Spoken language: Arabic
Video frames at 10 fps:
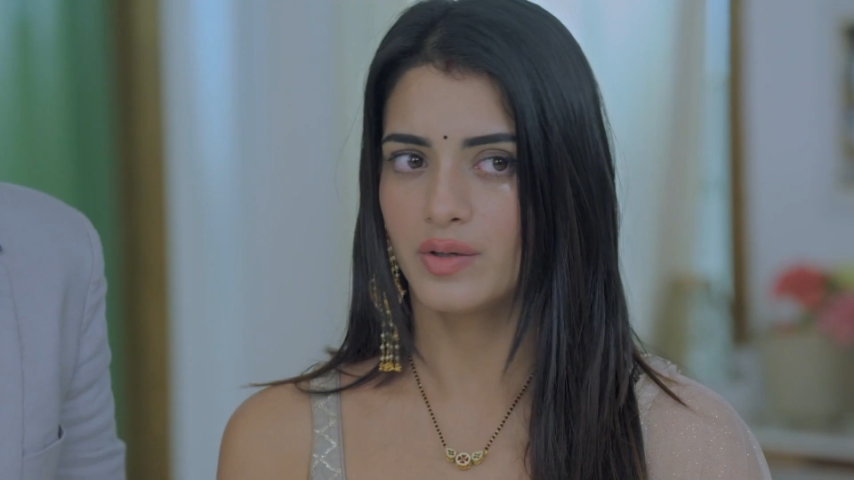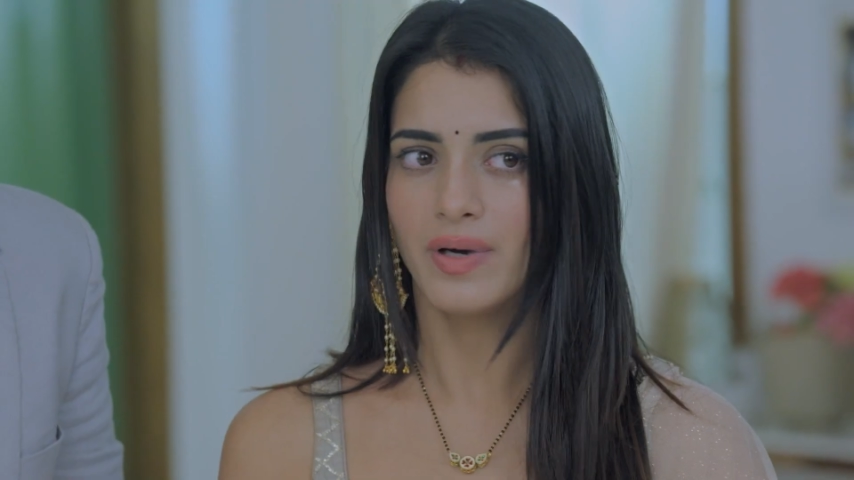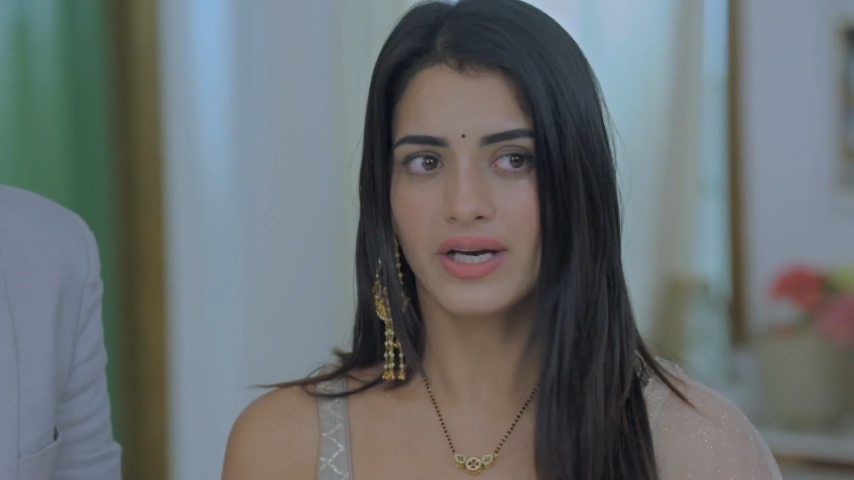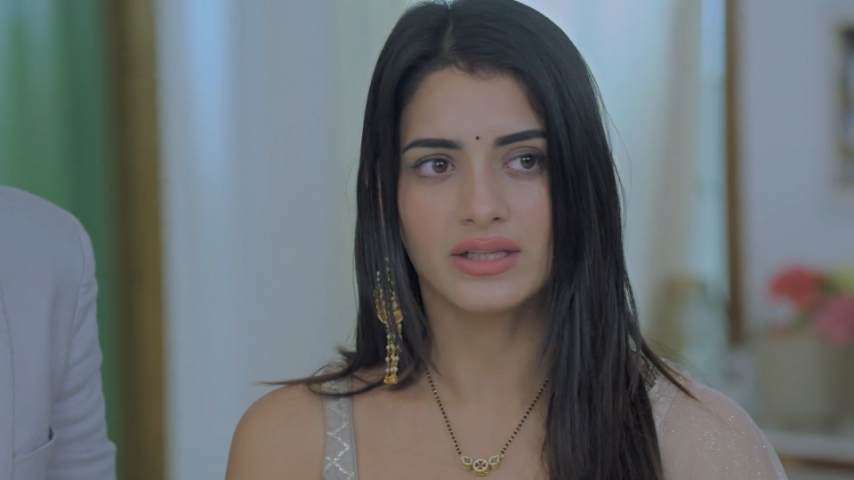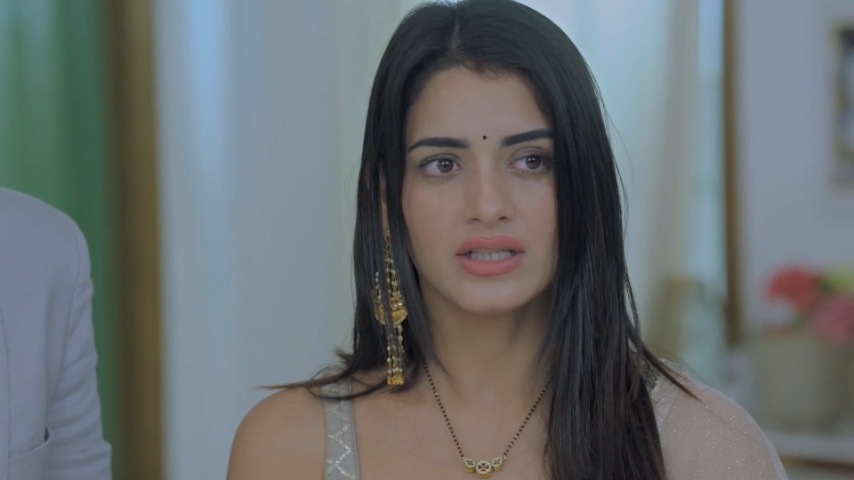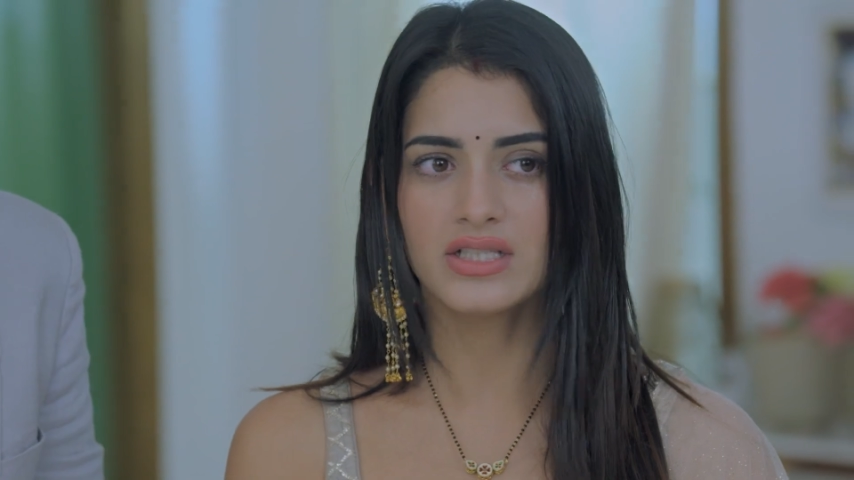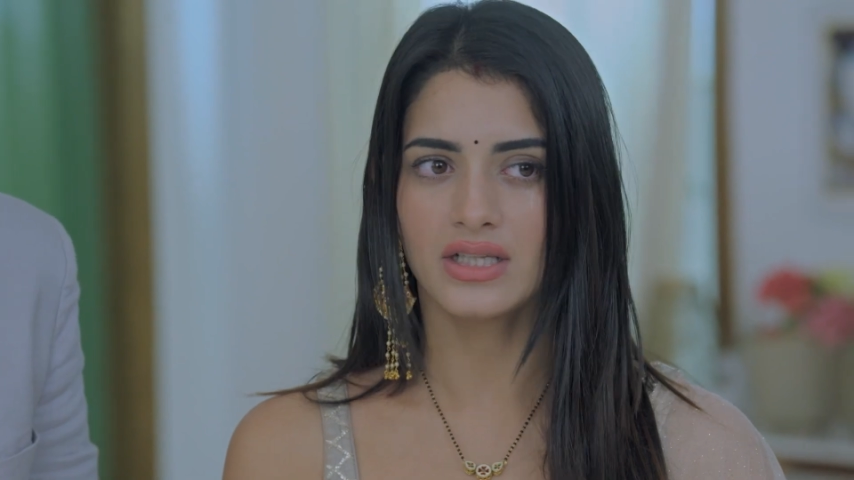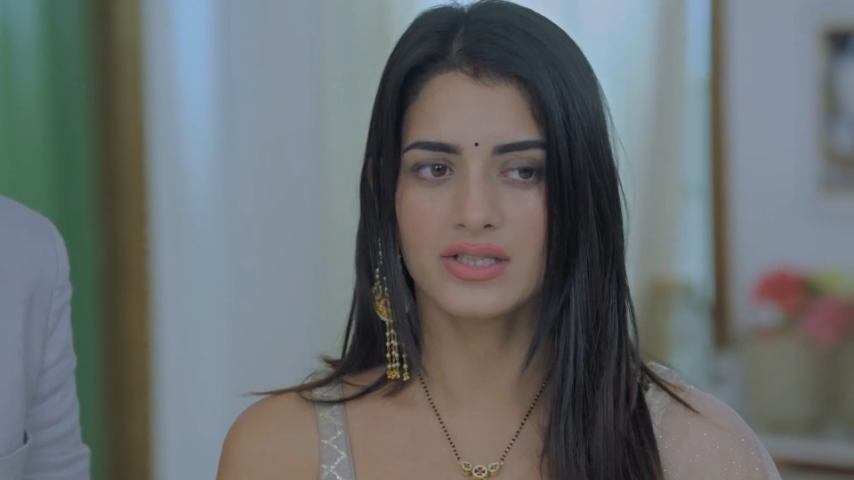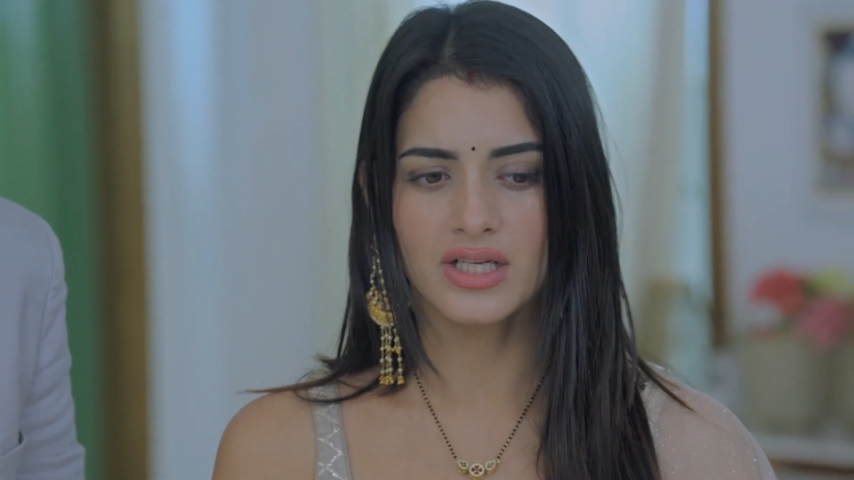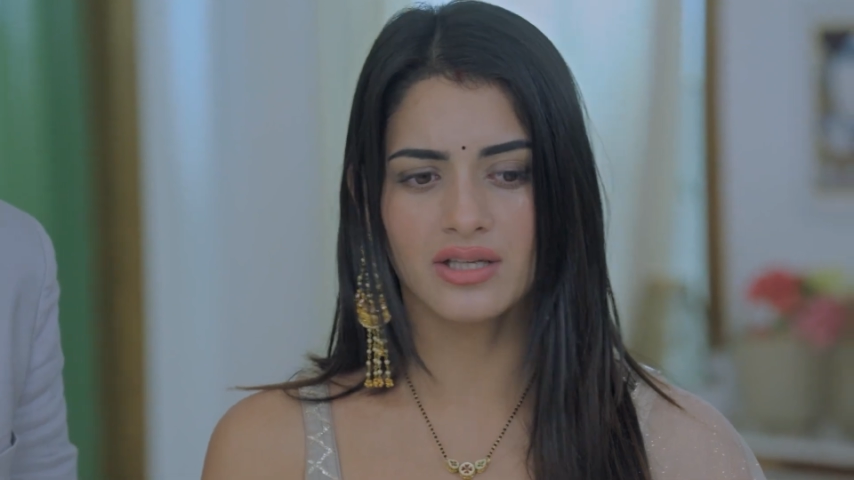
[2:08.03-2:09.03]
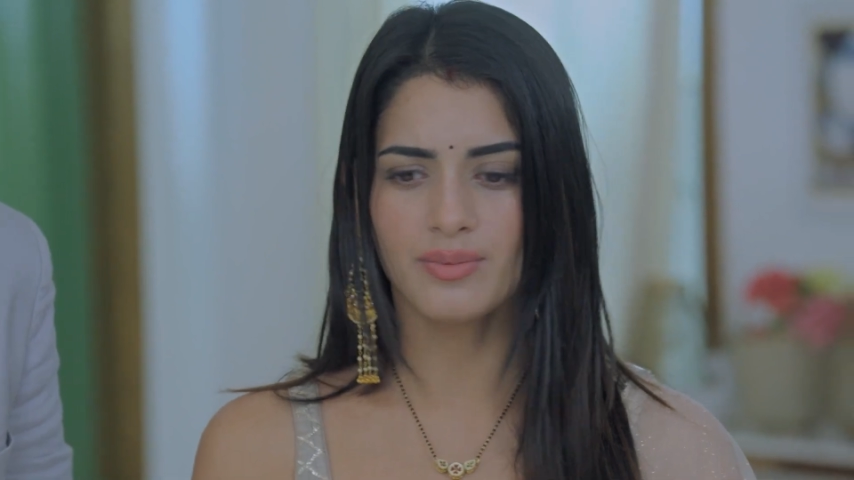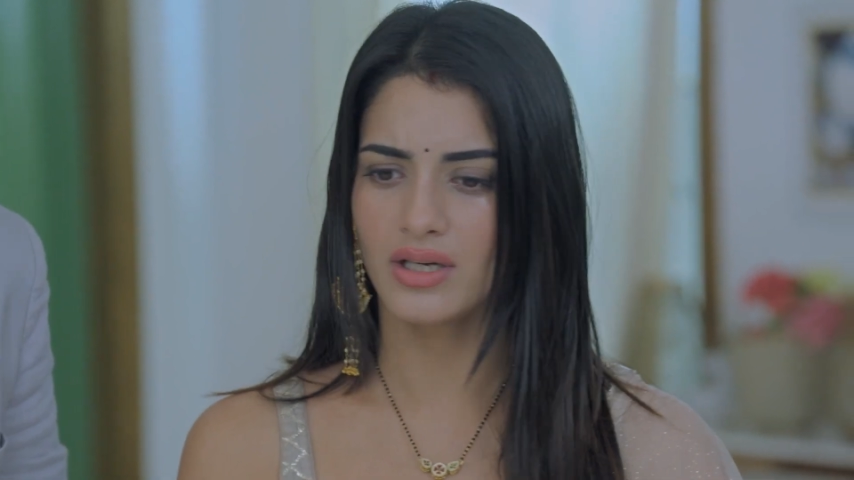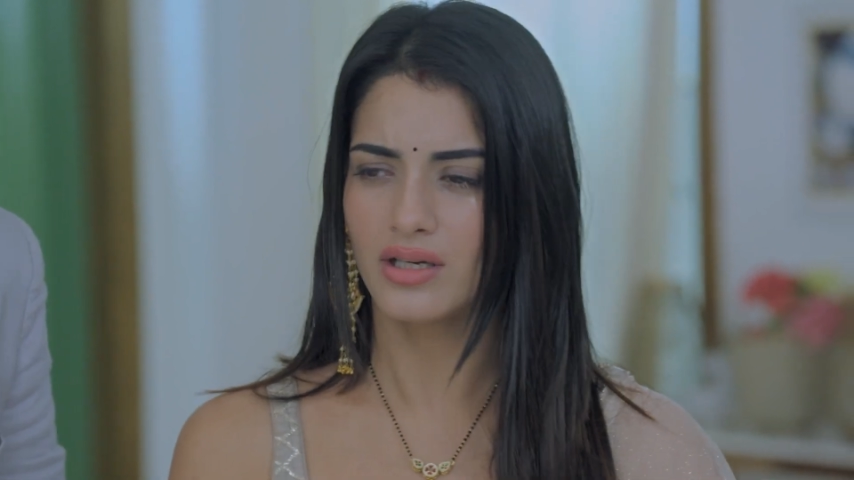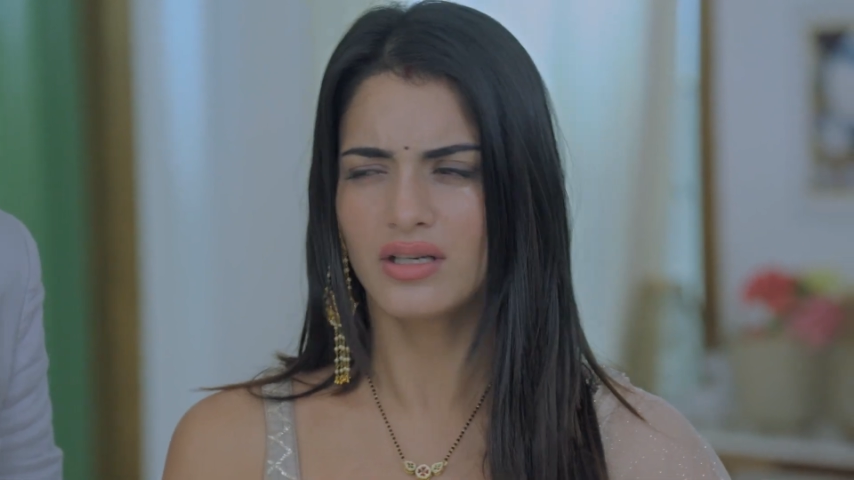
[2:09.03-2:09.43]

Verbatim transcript: شفتي أخي راح بسرعة